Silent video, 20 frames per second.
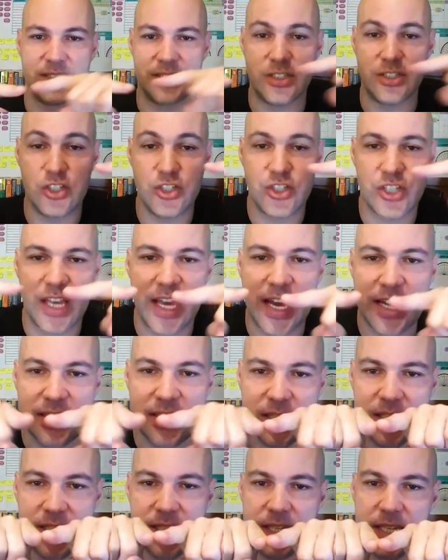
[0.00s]
Tem gente que
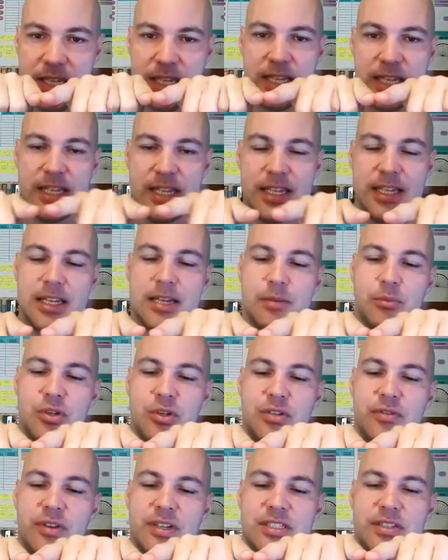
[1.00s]
acha que
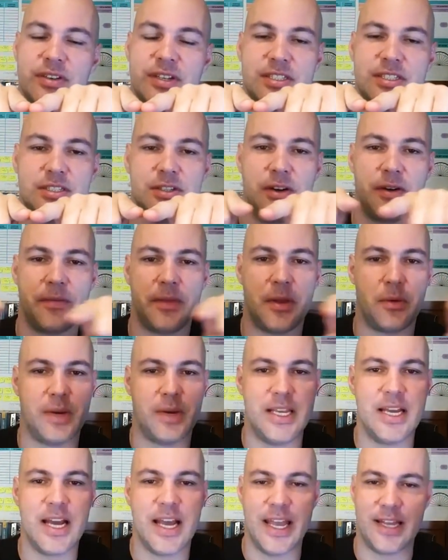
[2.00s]
Motivação é assim, ó, é uma
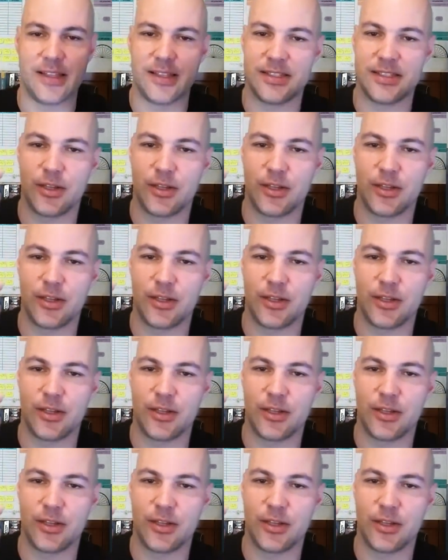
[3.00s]
linha reta.